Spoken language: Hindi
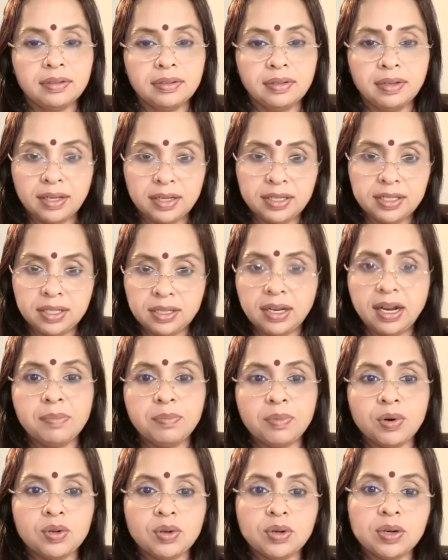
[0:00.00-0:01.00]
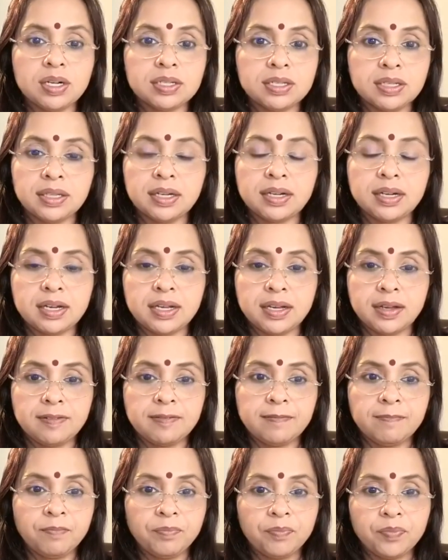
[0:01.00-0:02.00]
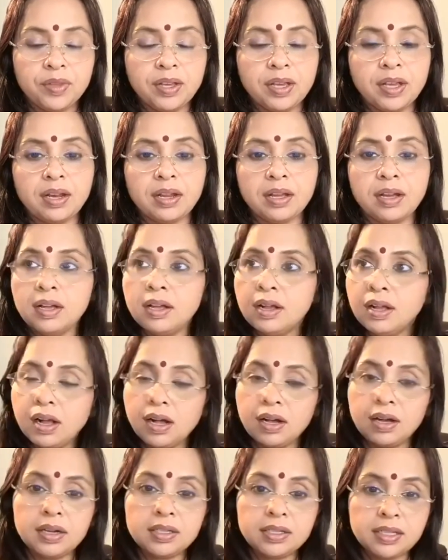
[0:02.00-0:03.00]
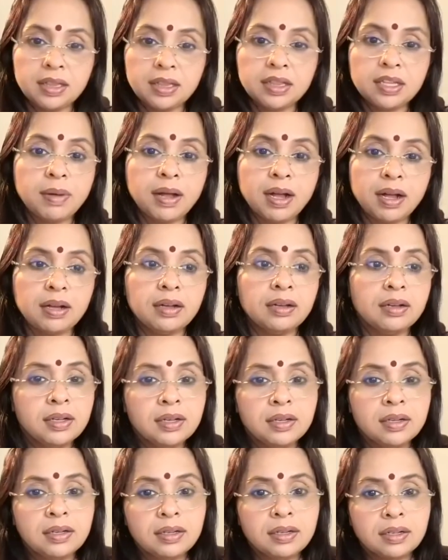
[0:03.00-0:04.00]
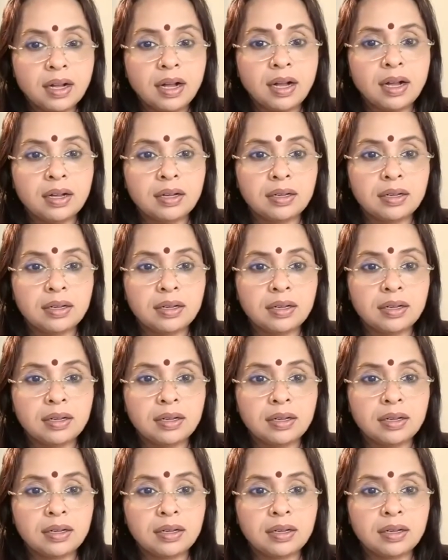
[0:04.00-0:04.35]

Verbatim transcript: लेकिन जितना हम कंट्रोल कर सकते करें ठीक है ना अगर चंद्रमा का